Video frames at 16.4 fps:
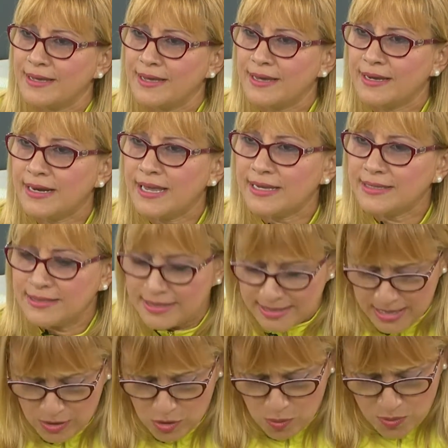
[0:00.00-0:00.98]

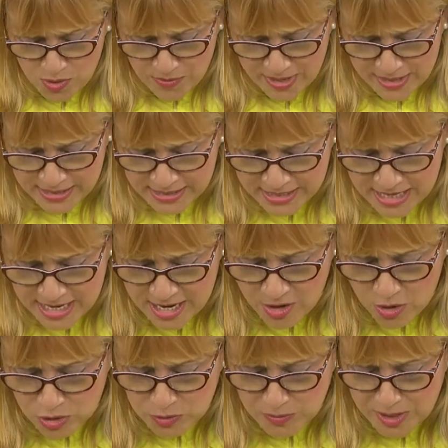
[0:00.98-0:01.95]
clásica, como Iván
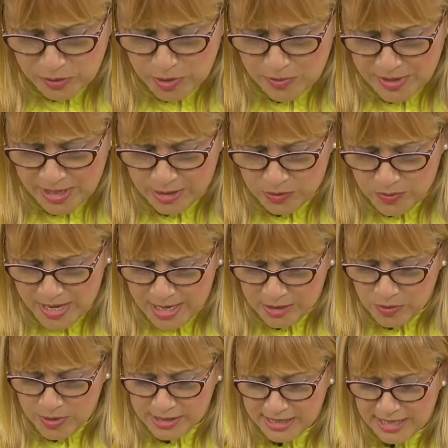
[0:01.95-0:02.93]
Ríos, Manuel
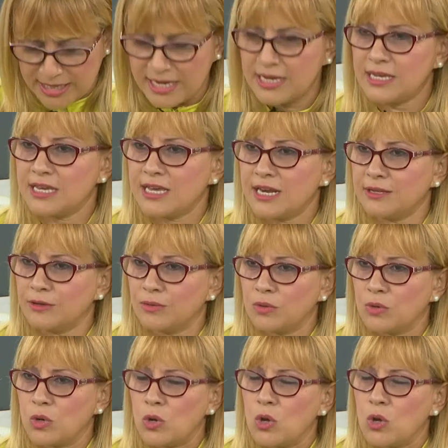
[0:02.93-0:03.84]
Barrueco y René Izquierdo.